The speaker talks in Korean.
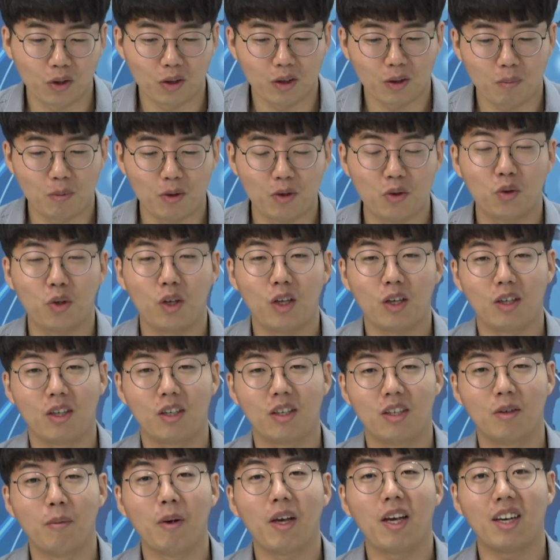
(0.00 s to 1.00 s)
이게 비중이
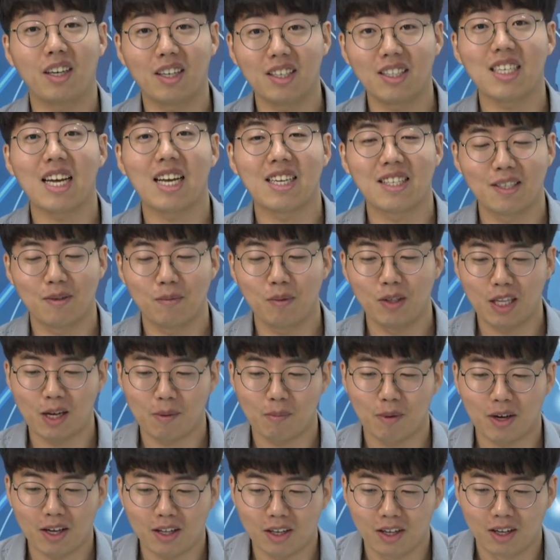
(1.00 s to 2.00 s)
금액이 크지
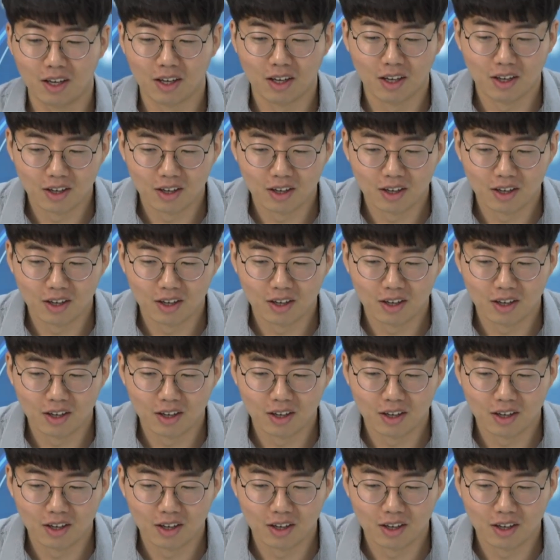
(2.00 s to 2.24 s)
않습니다만 네.